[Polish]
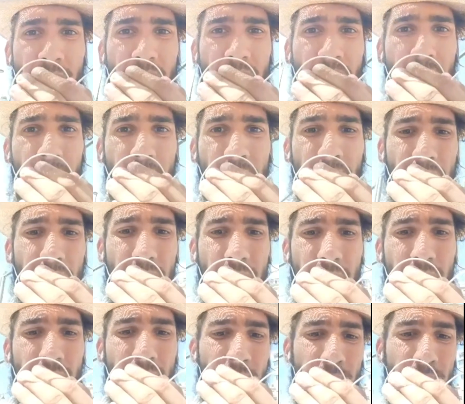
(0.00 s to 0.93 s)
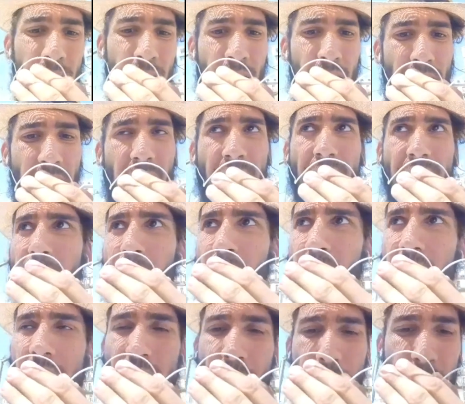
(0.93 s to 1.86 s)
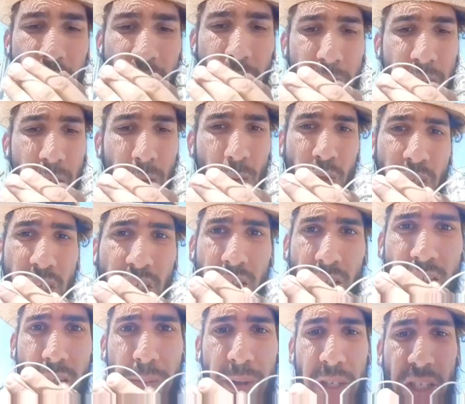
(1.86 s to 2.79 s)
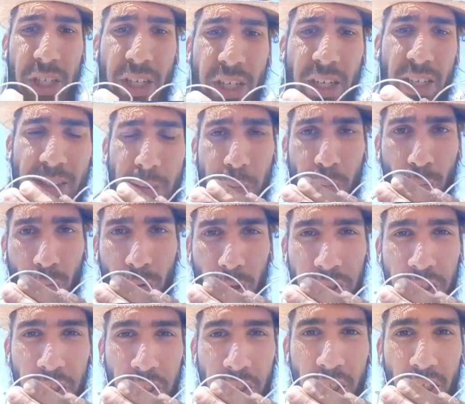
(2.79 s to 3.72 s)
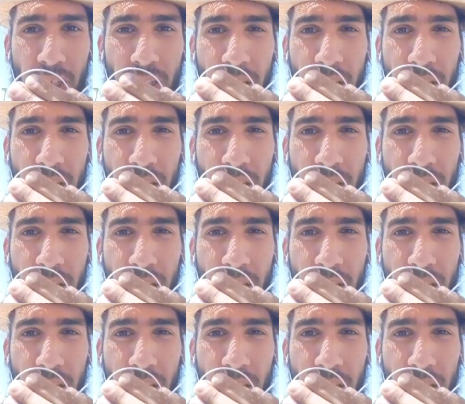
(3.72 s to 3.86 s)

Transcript: E, także może, żeby nie przedłużać, do zobaczenia za pół godzinki.